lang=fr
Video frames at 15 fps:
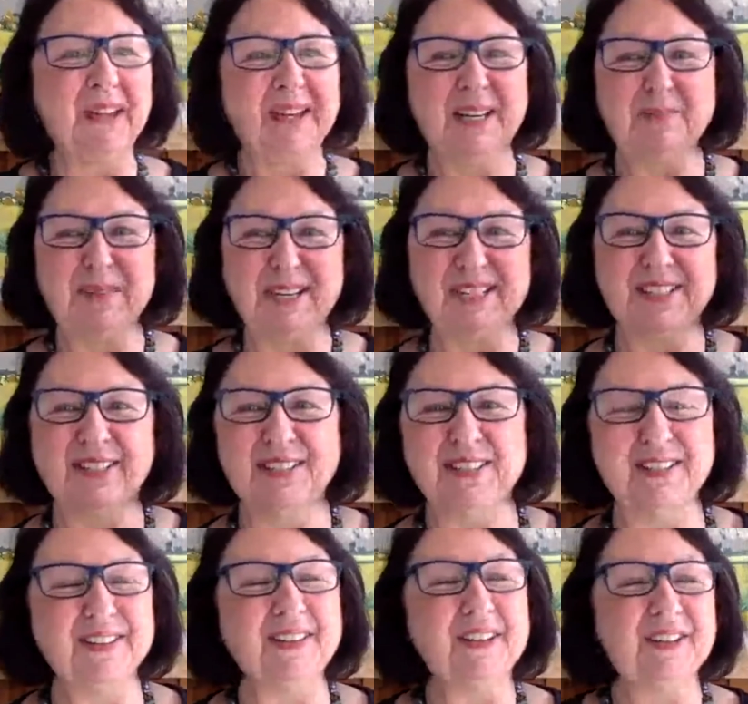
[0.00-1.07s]
des
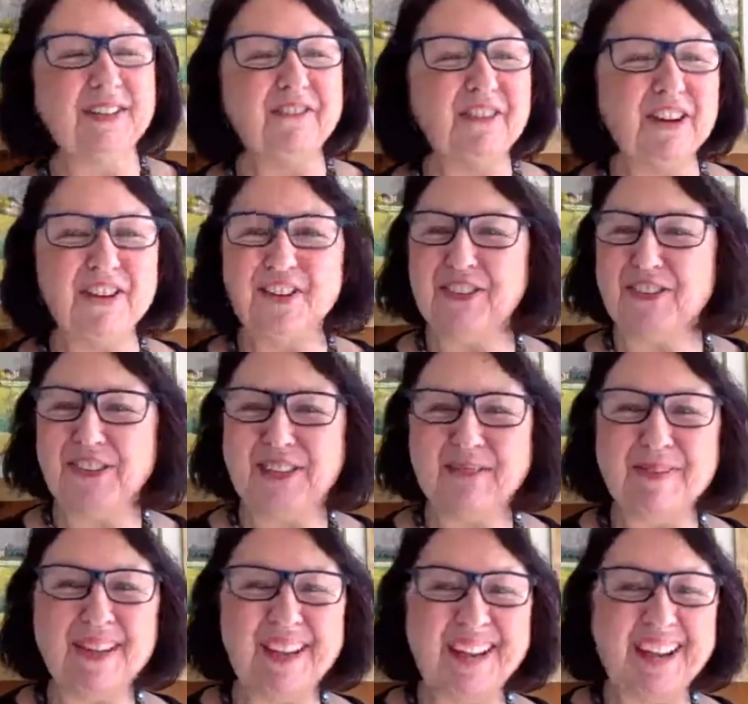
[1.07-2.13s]
personnes de France, du
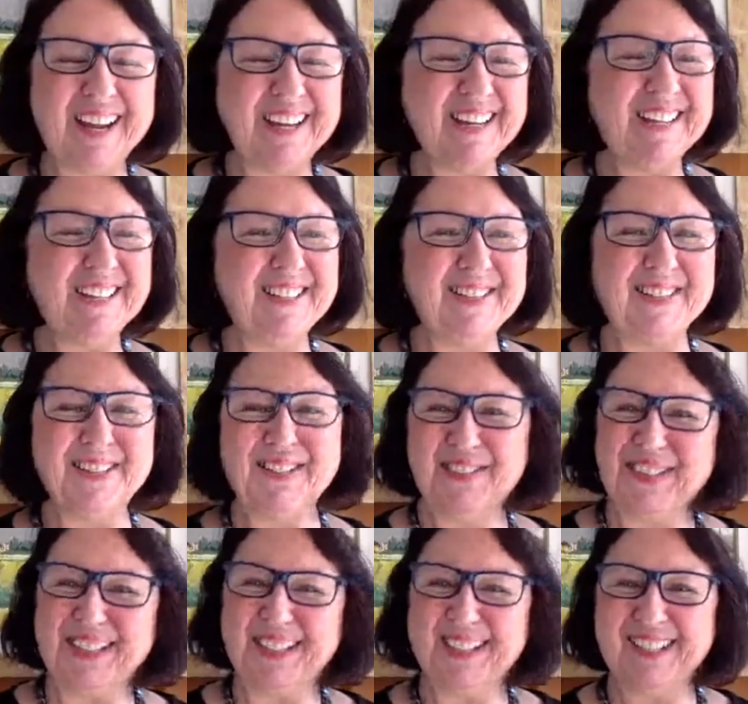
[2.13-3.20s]
Québec, de
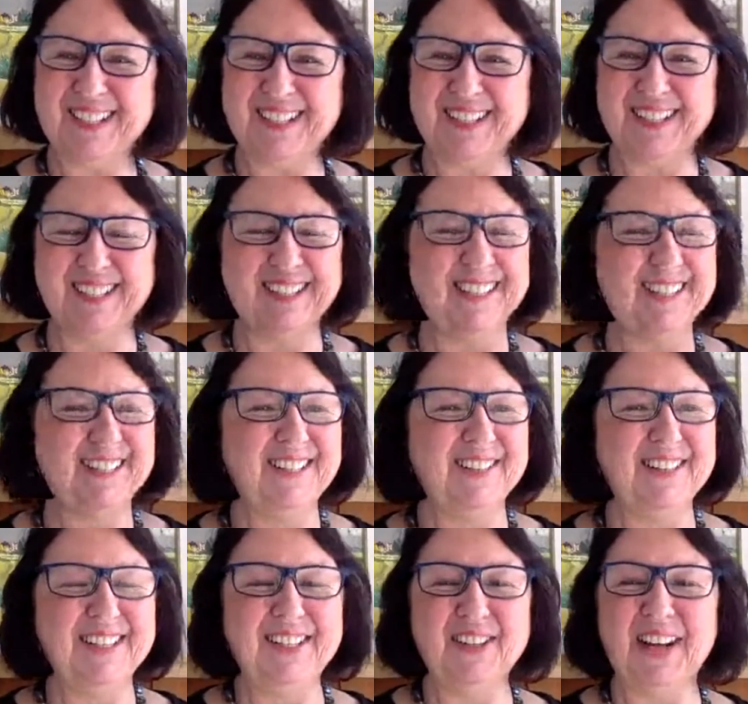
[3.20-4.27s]
Suisse, de
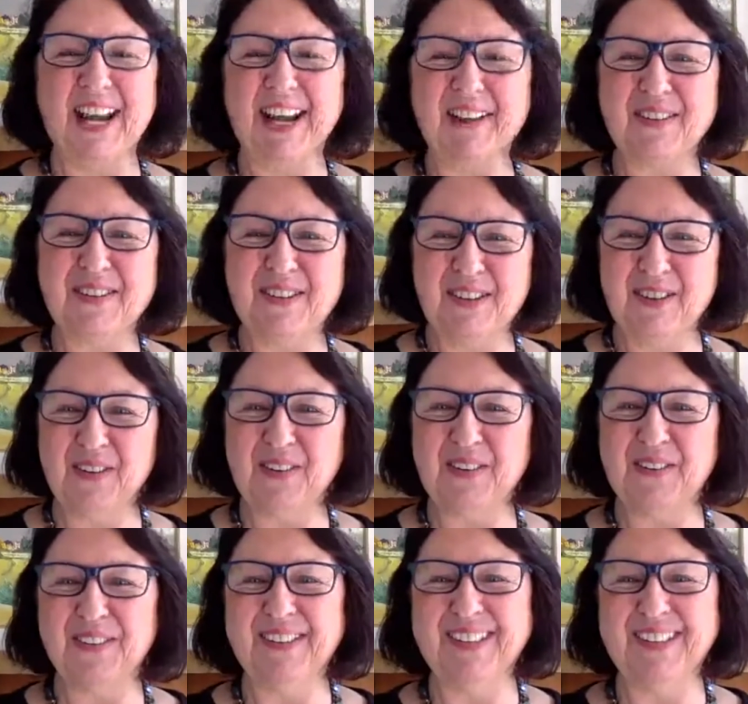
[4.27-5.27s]
l'île de la Réunion,